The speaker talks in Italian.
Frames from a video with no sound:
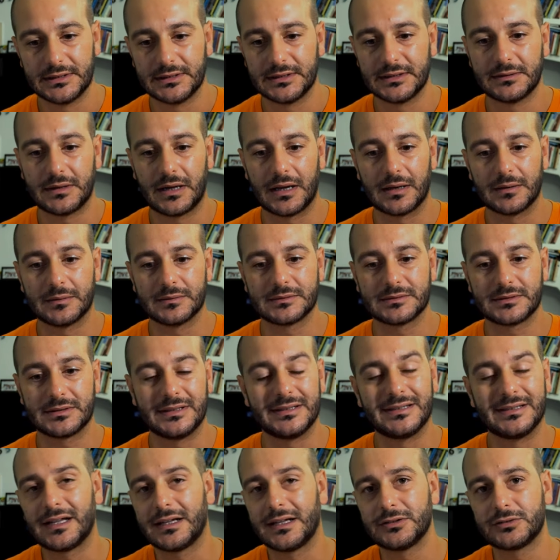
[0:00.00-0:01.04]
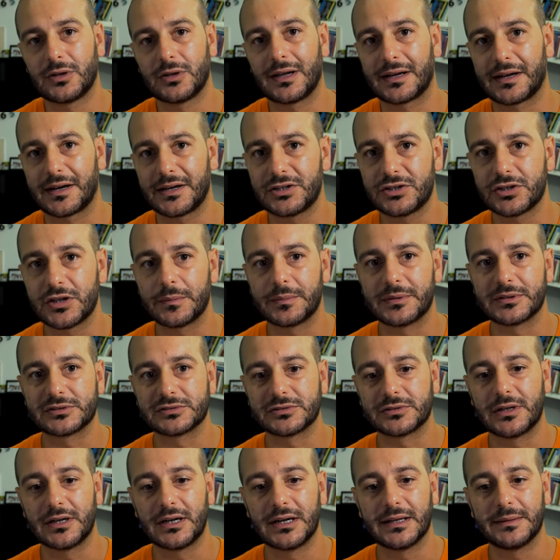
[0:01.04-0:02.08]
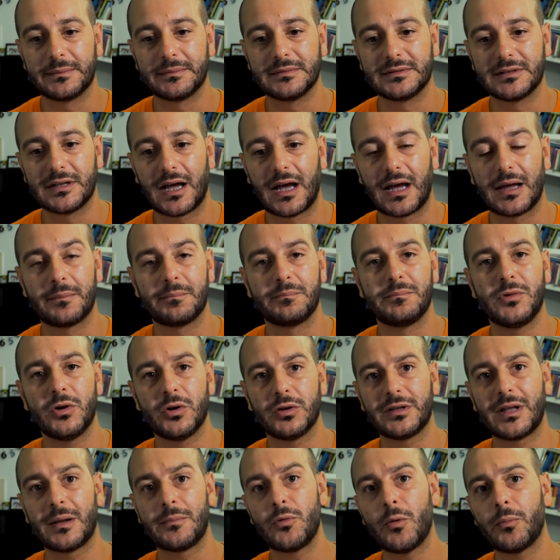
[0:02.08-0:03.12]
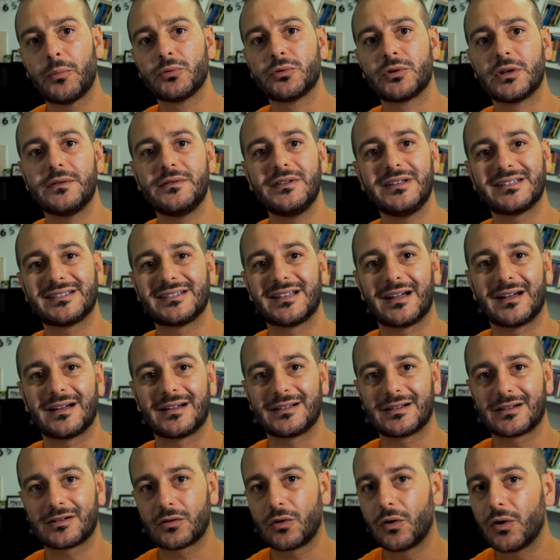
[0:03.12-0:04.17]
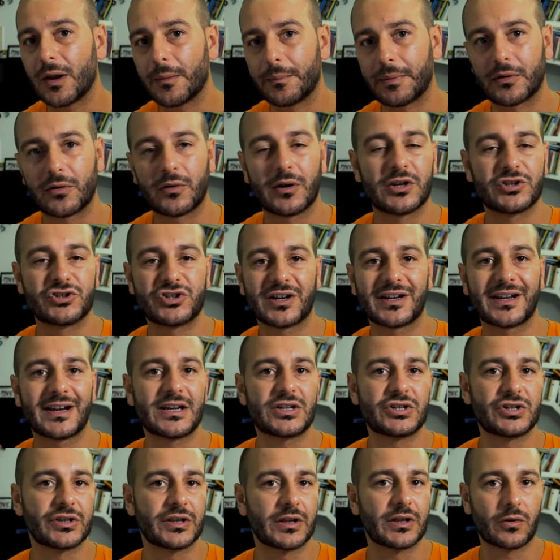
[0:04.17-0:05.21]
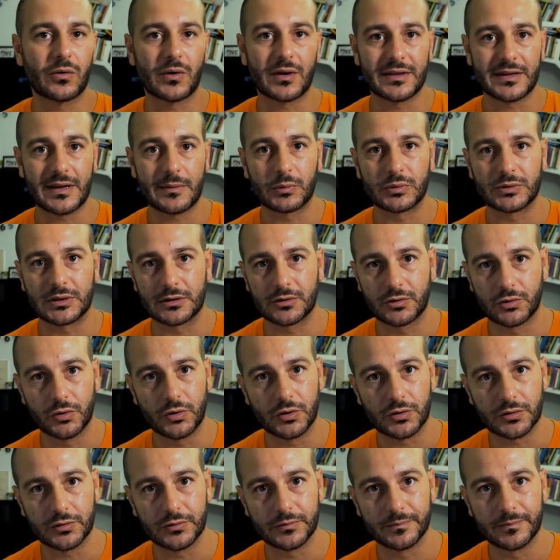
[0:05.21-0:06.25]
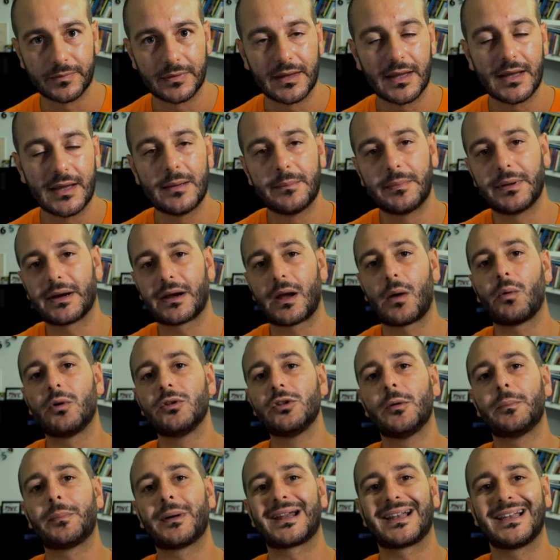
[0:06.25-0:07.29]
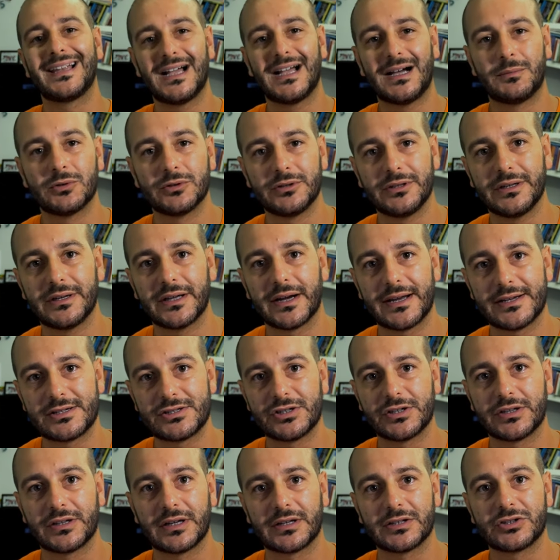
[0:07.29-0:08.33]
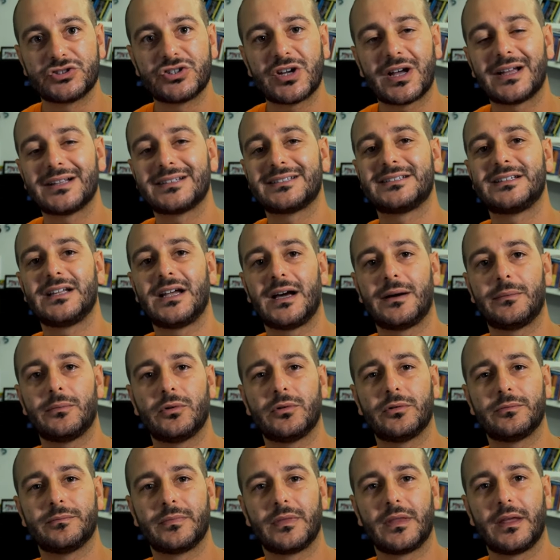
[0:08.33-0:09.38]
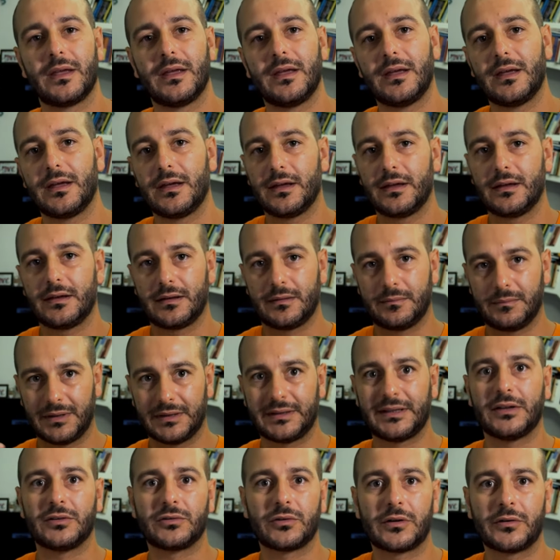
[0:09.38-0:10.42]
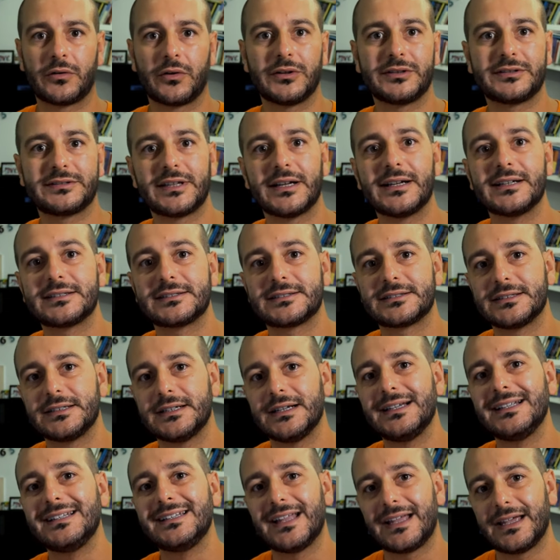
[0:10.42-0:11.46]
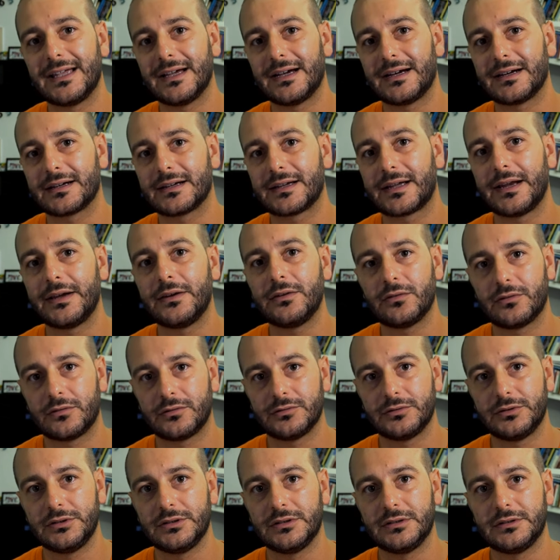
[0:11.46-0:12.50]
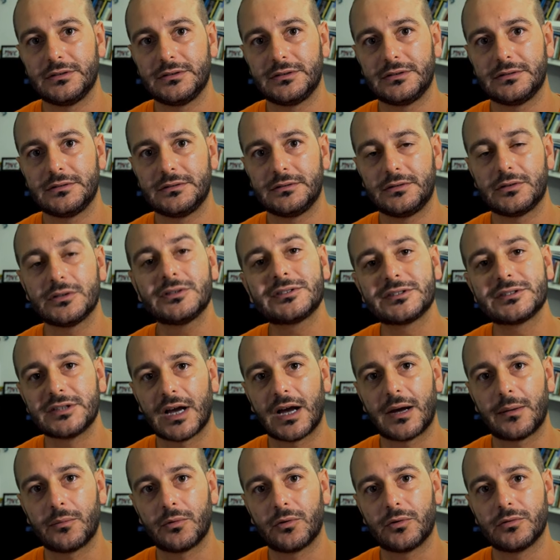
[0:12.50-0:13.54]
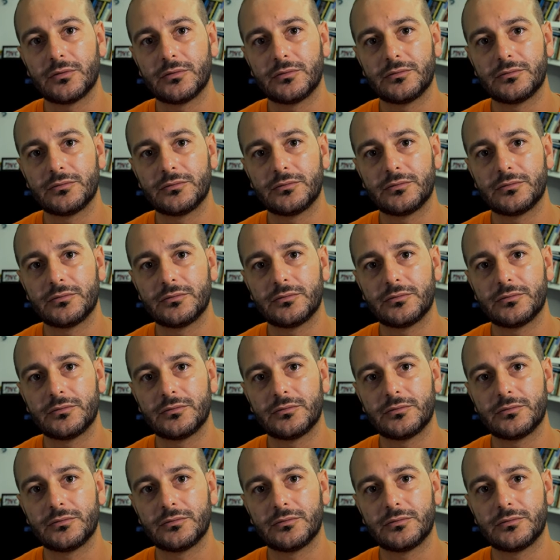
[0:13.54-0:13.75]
Allora, intanto la crescita personale, mio, dal mio punto di vista, con la parola già crescita non andiamo d'accordo, perché quando parliamo di crescita già stiamo mettendo a noi stessi l'idea che noi non siamo